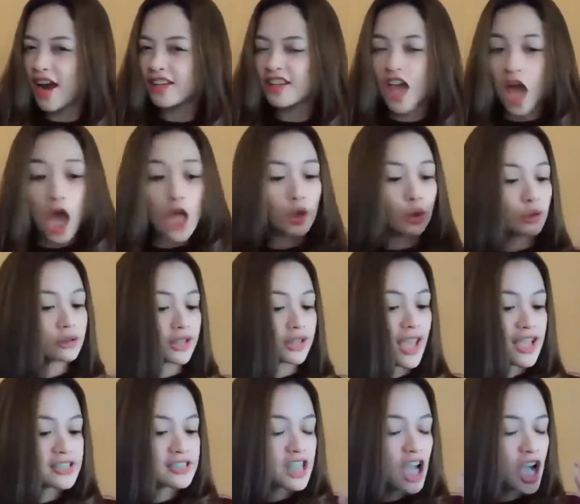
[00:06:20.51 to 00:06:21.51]
sa kahit na
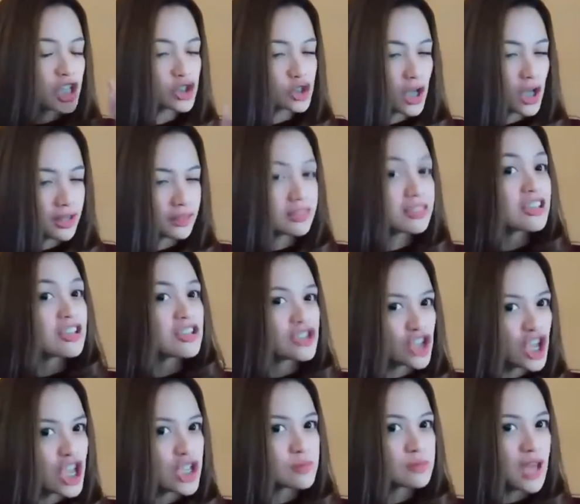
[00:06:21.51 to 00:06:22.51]
anong text at chat
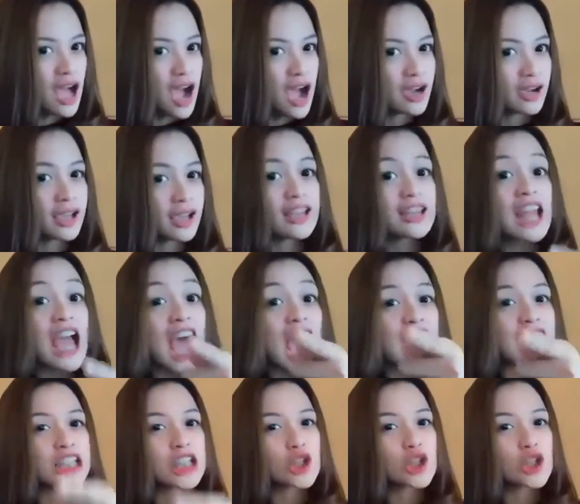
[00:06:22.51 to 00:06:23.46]
ni James sa akin.